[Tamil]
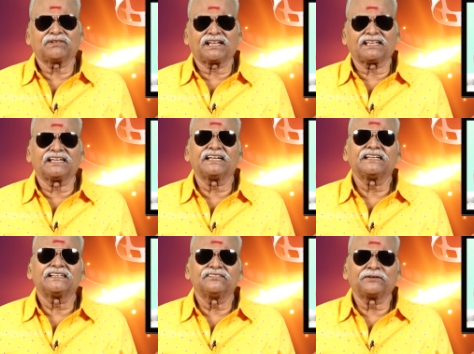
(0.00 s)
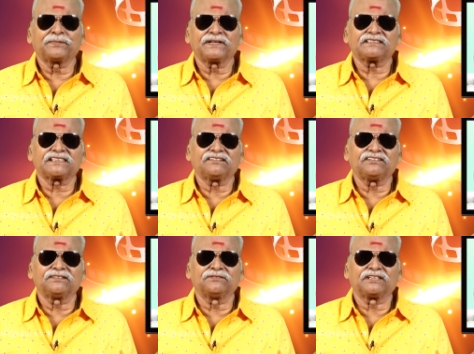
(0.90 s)
மாலையை விற்பனை செய்ய
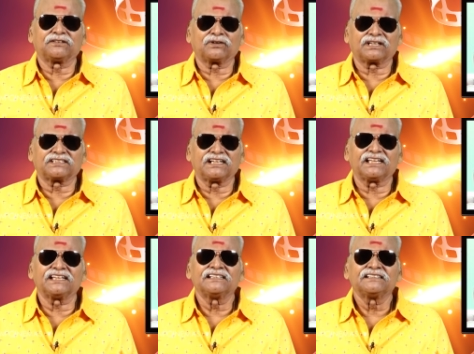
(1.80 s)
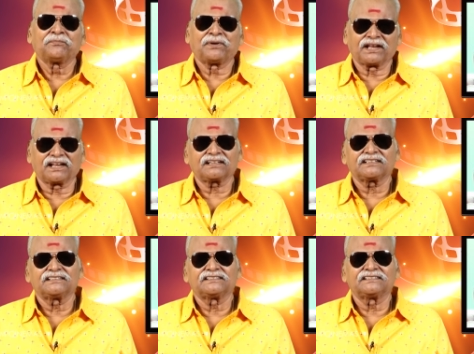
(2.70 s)
வேண்டும் என்ற நோக்கத்திலே பலர்
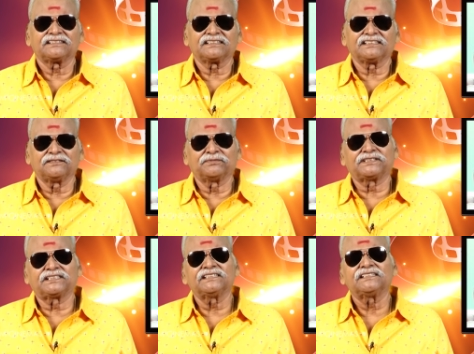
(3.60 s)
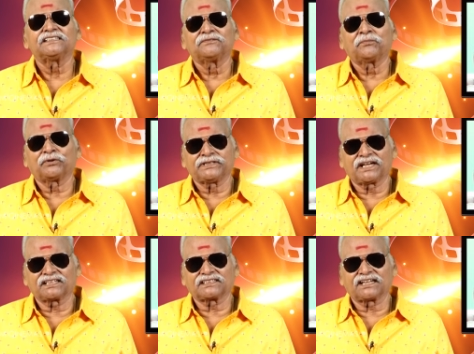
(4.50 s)
இது பற்றி
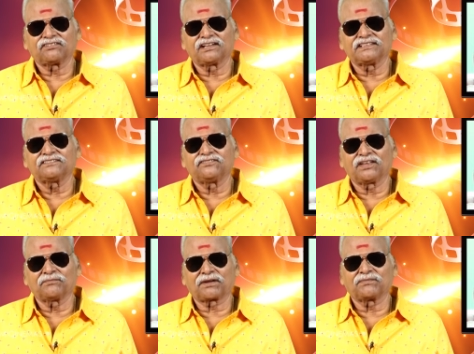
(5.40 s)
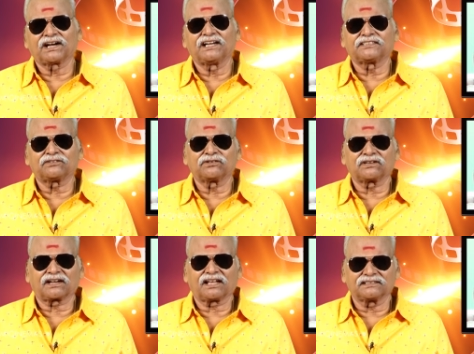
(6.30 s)
பொய்யான தகவல்களை விளம்பரமாக அளித்து
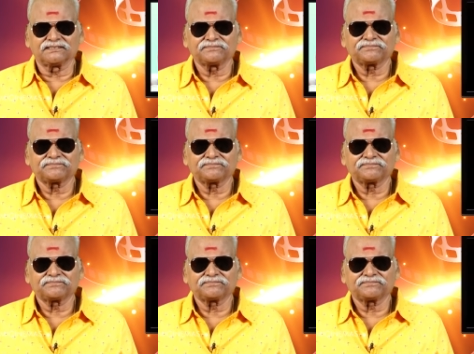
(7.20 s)
கொண்டிருக்கிறார்கள்